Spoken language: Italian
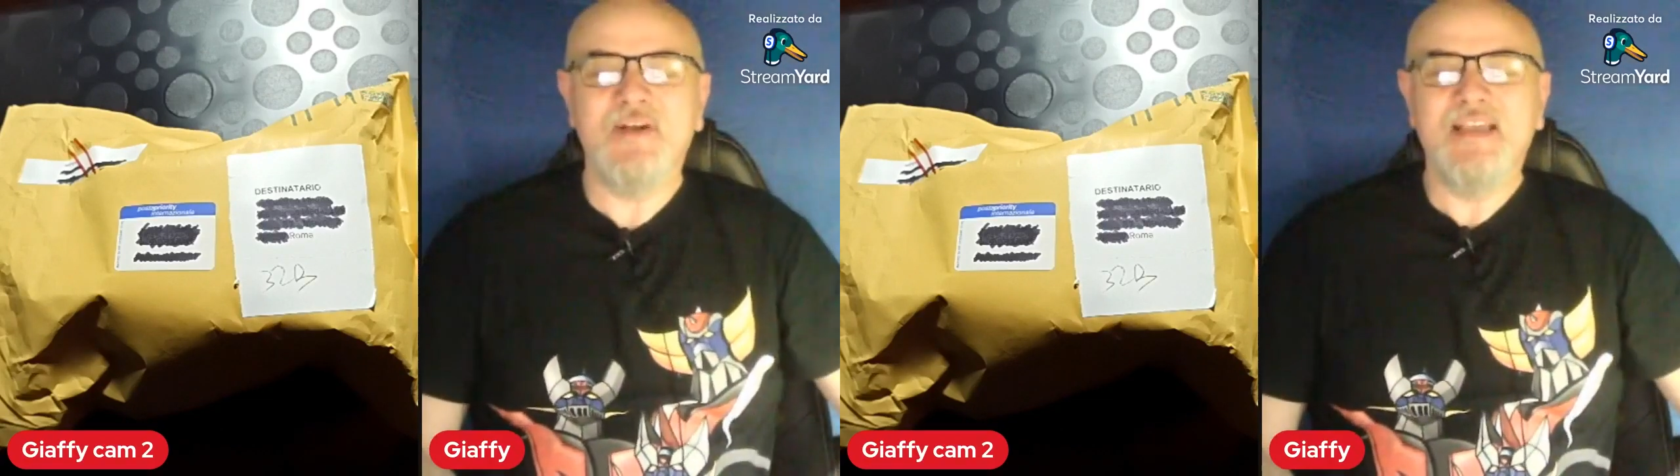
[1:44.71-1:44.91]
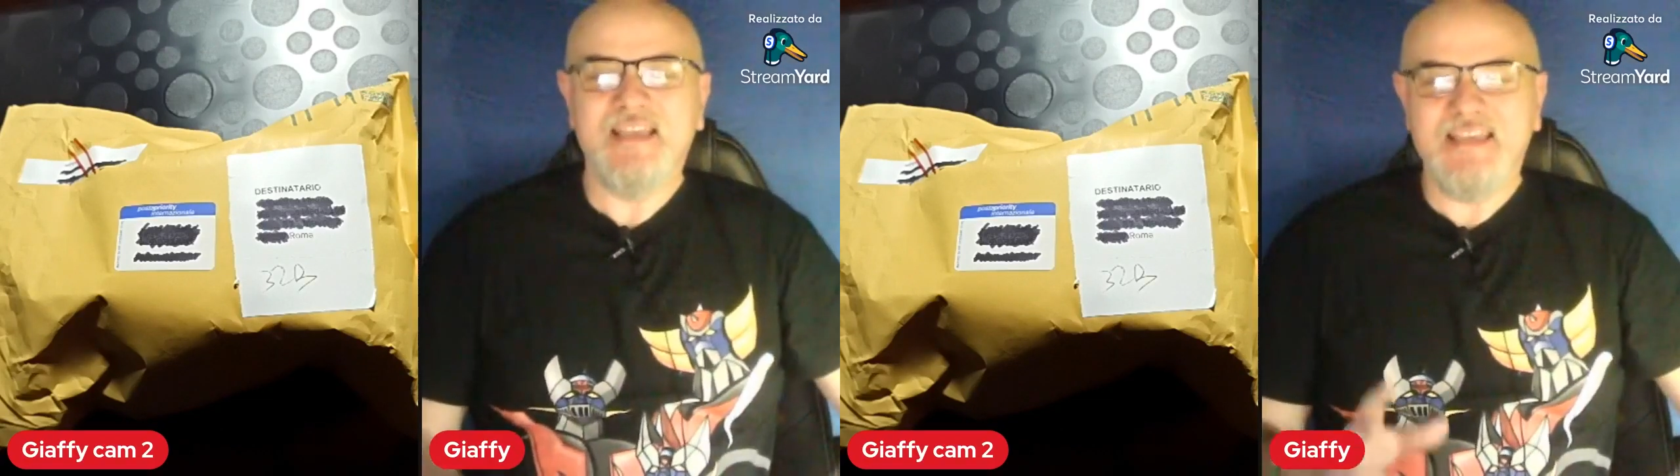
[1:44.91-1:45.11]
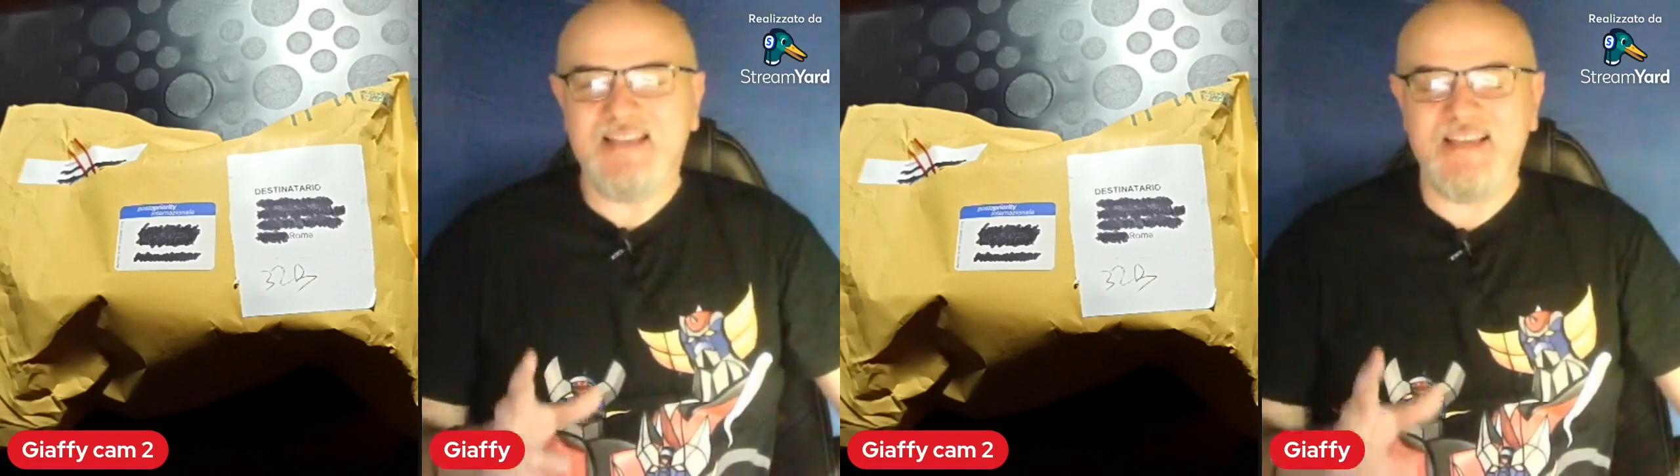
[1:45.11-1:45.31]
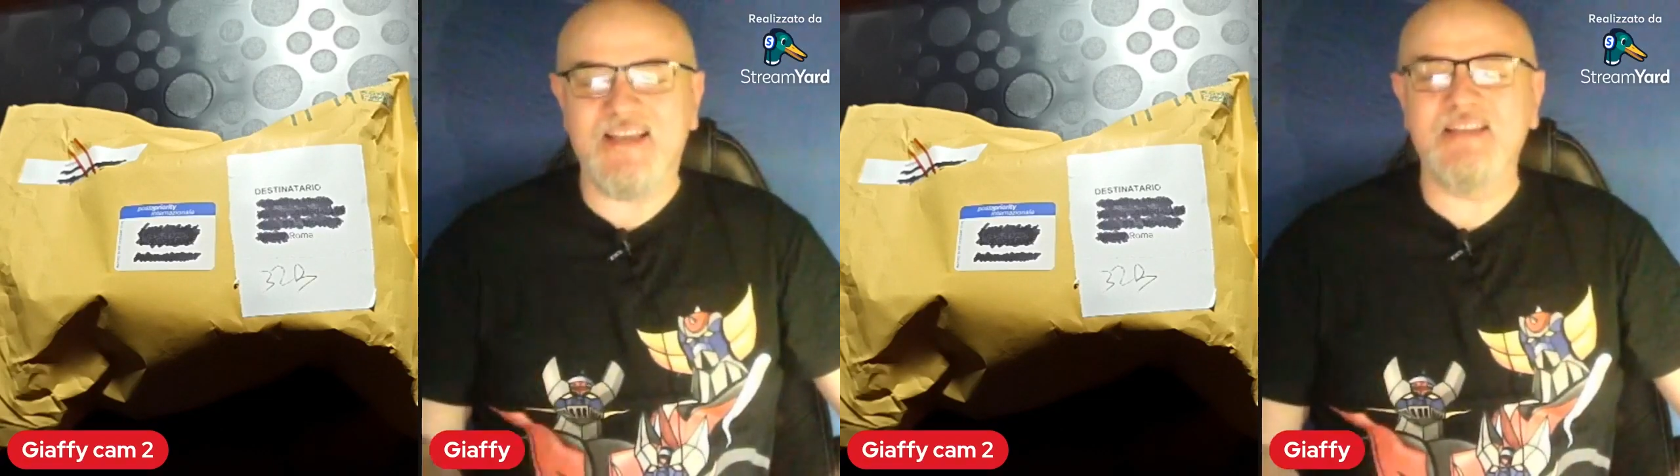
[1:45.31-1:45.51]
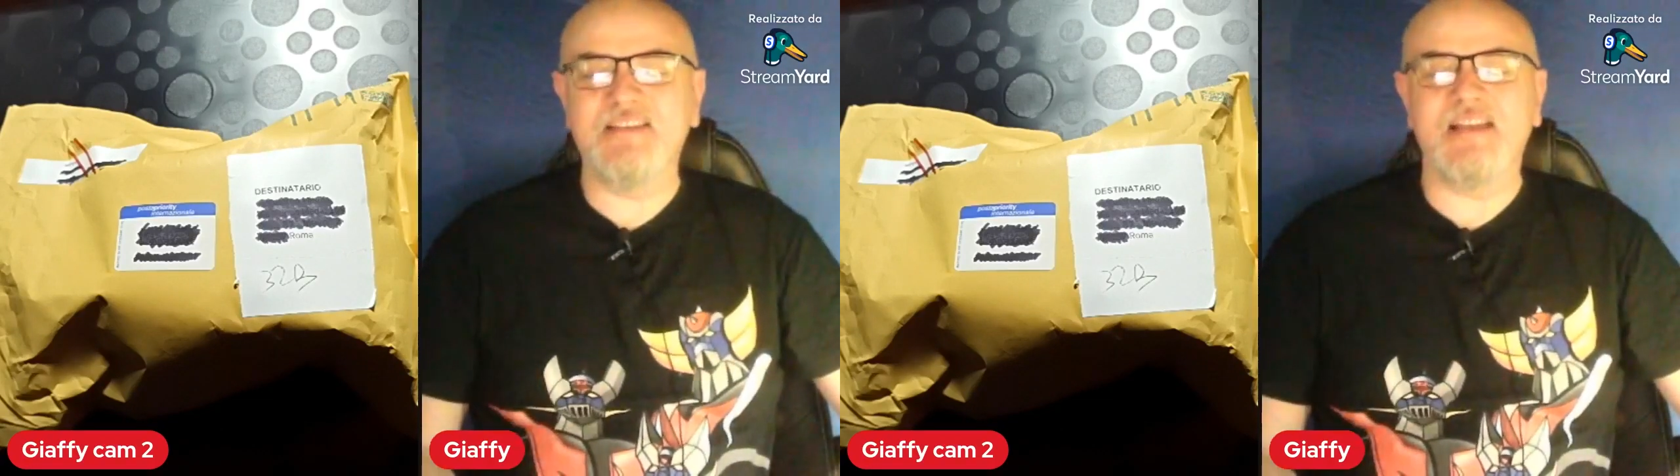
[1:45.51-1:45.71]

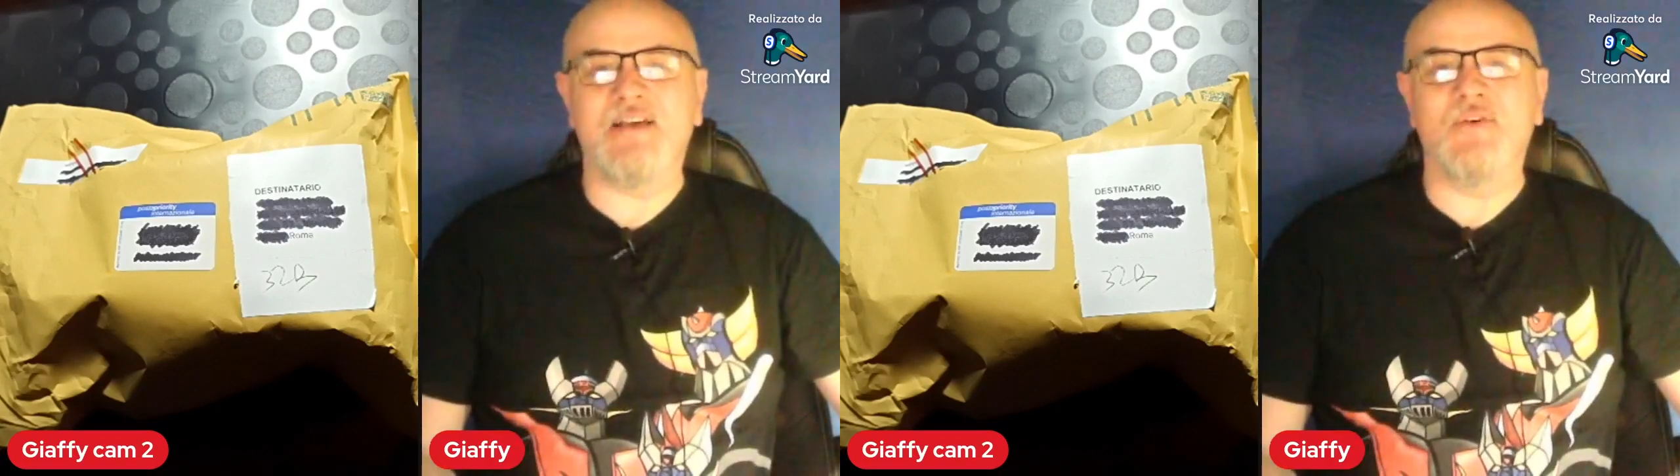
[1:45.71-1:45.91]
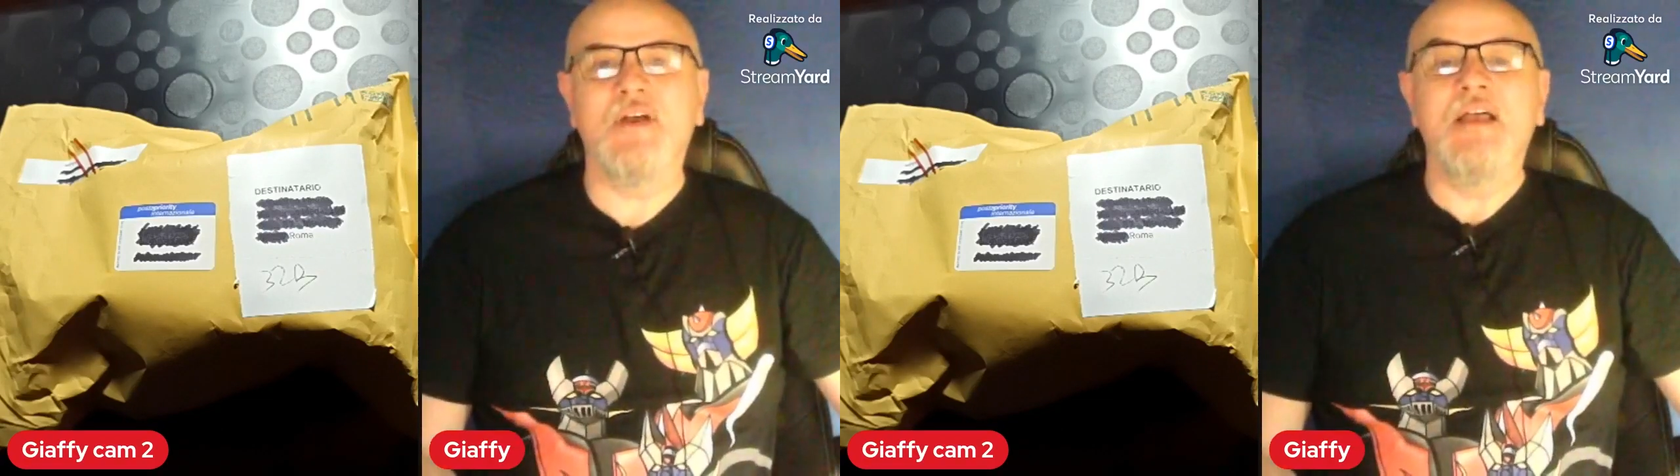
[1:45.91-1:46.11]
italianizzato,